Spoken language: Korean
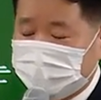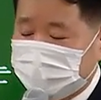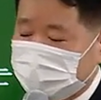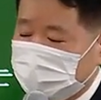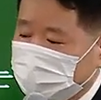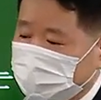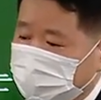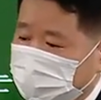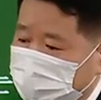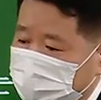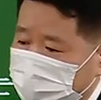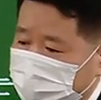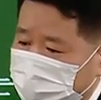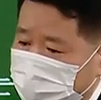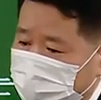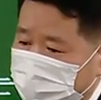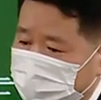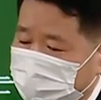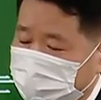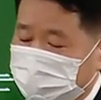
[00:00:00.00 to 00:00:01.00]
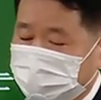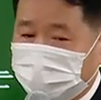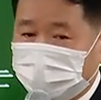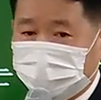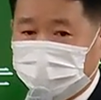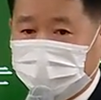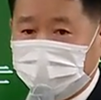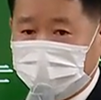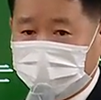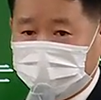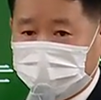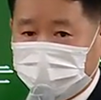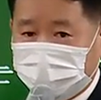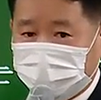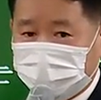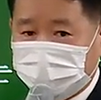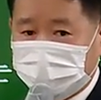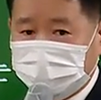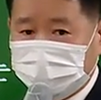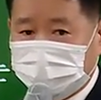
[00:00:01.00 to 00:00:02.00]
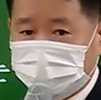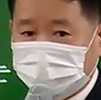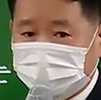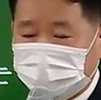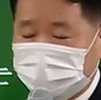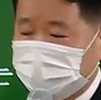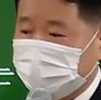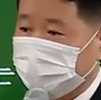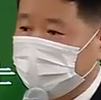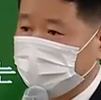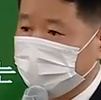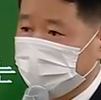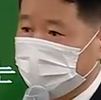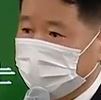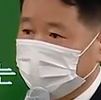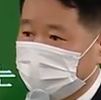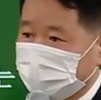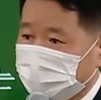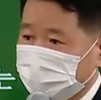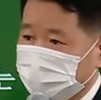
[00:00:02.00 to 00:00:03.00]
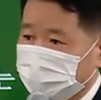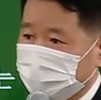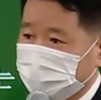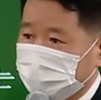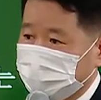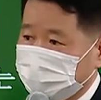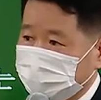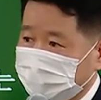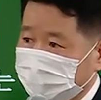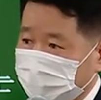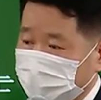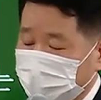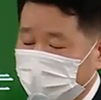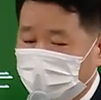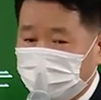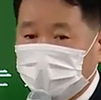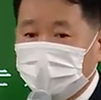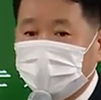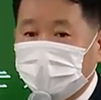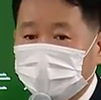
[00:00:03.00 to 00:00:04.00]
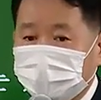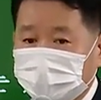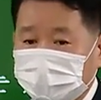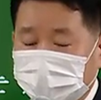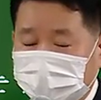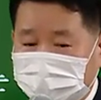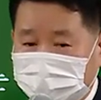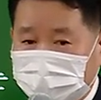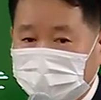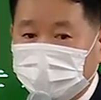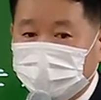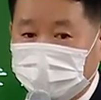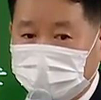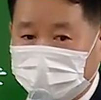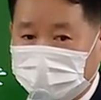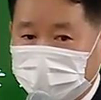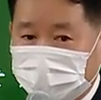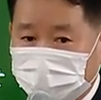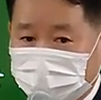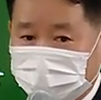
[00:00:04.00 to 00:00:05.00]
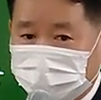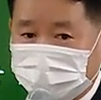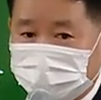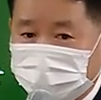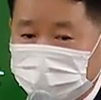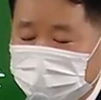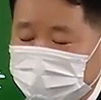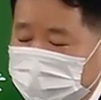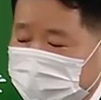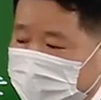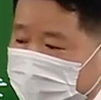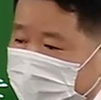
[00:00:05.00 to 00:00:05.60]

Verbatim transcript: 1차는 민법하고 학계론, 2차는 이제 중개사법, 공법을 2교시 때 보고,